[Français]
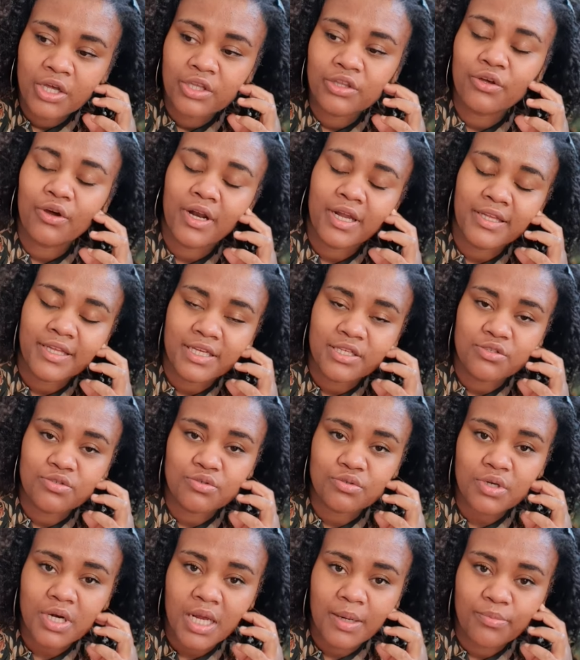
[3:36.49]
Dans la
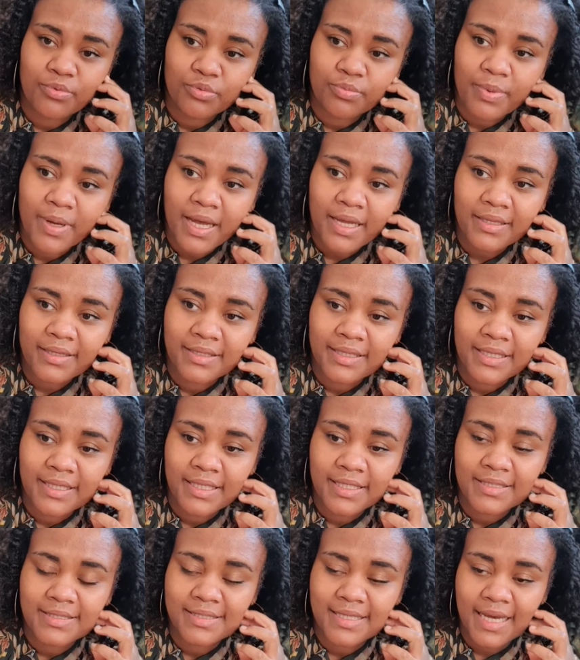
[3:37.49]
nature, la plupart
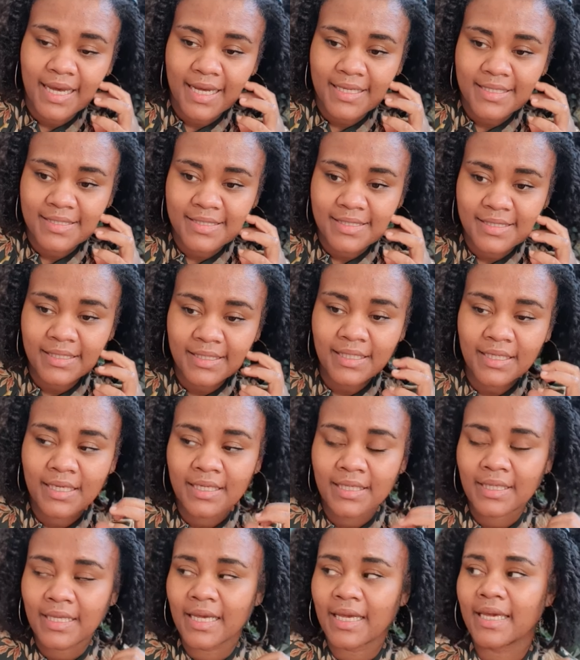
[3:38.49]
des aracées,
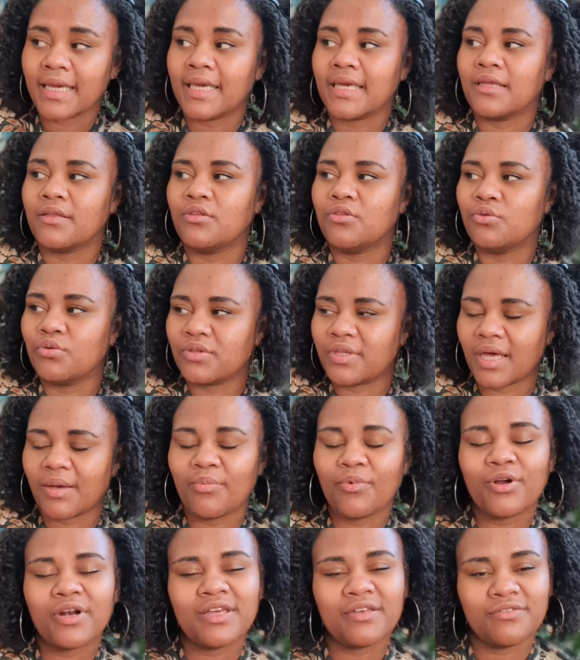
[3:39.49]
et
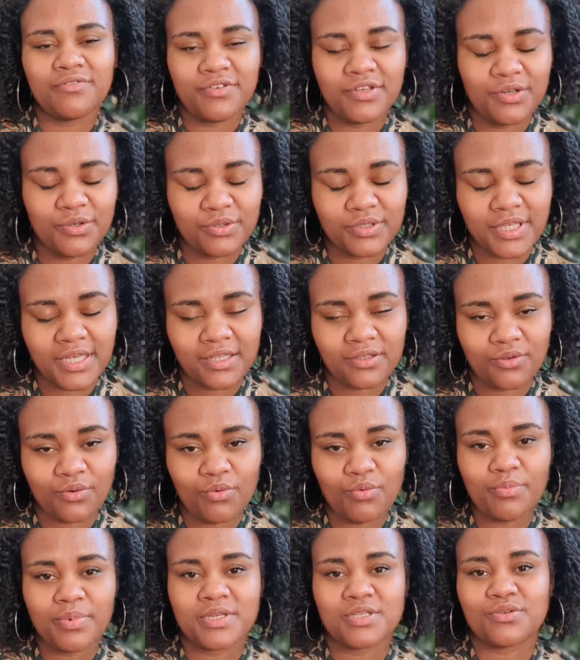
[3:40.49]
notamment les
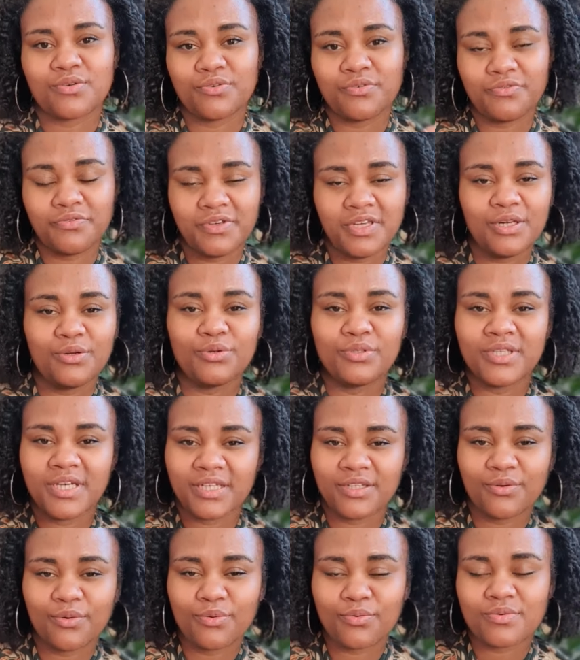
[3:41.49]
philodendrons, parce que
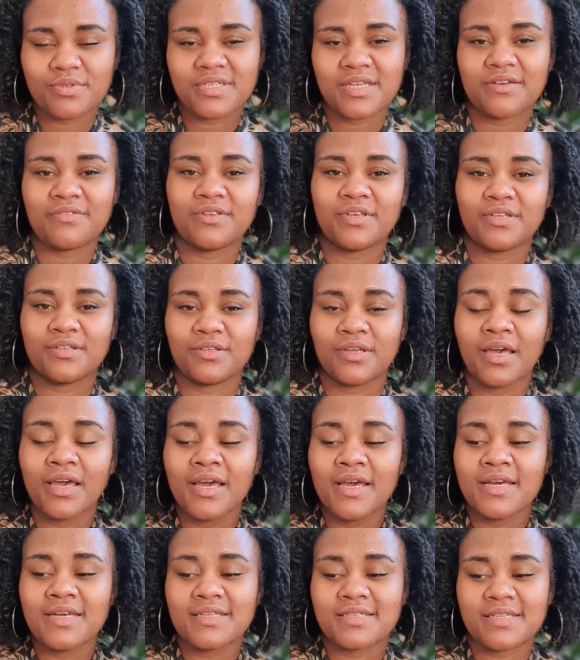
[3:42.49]
philodendron, ça vient,
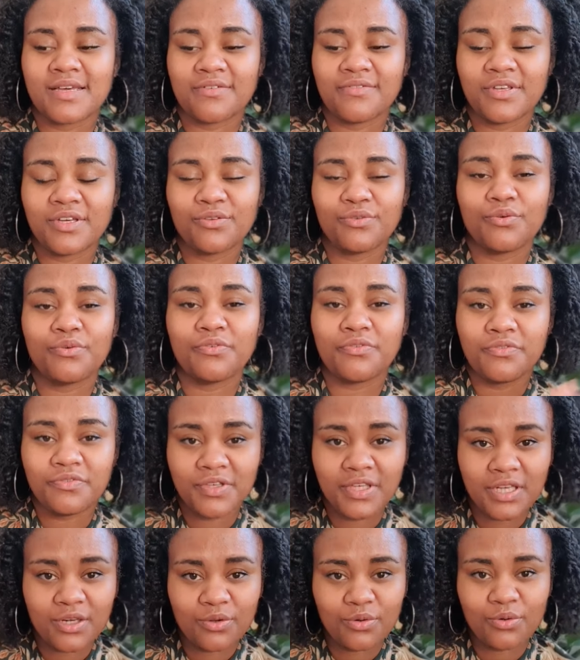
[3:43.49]
ça vient de
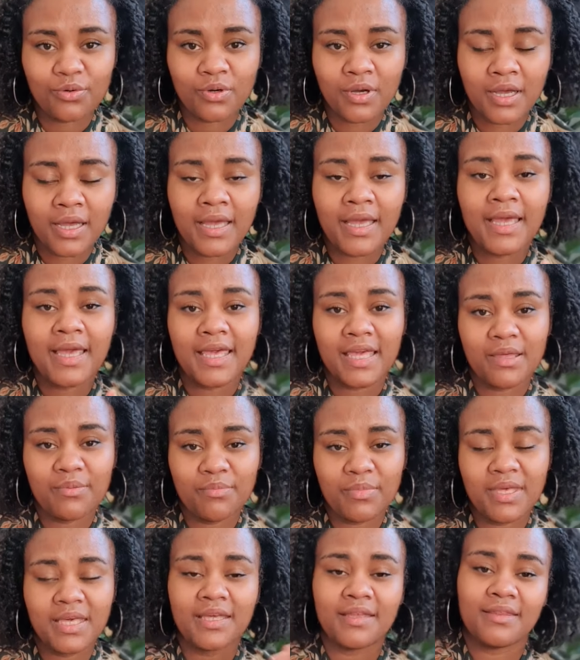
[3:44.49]
philo,
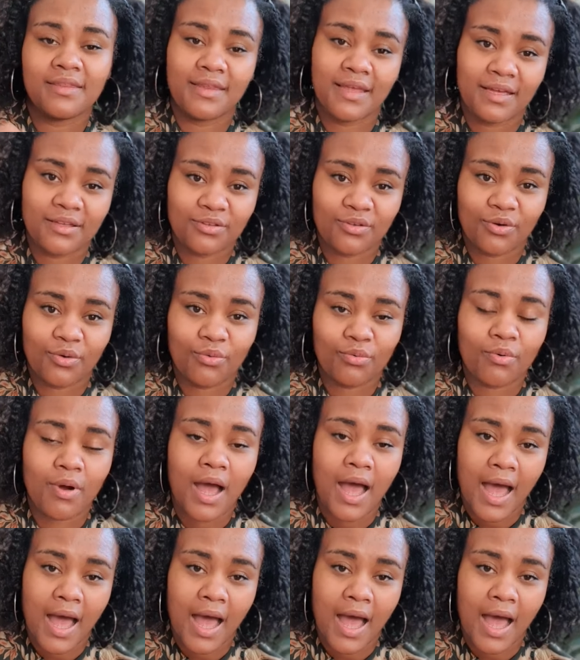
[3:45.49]
aimé dindron